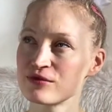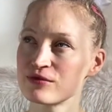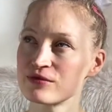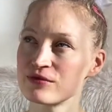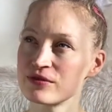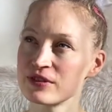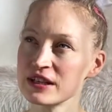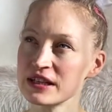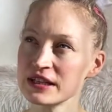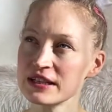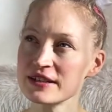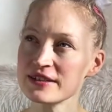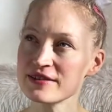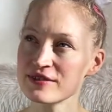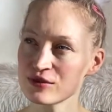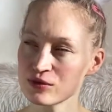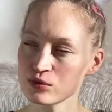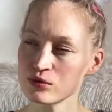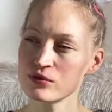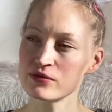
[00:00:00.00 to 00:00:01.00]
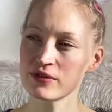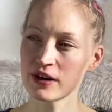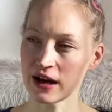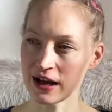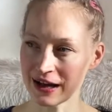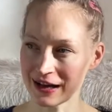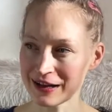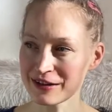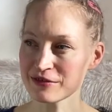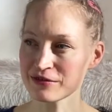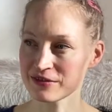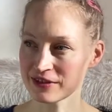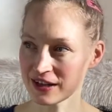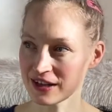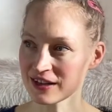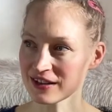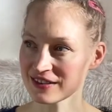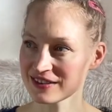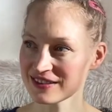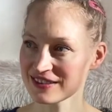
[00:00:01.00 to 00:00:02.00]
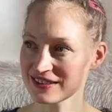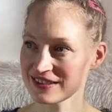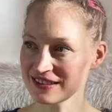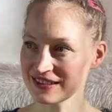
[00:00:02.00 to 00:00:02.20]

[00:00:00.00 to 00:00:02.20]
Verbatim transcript: viel zu vereinfacht,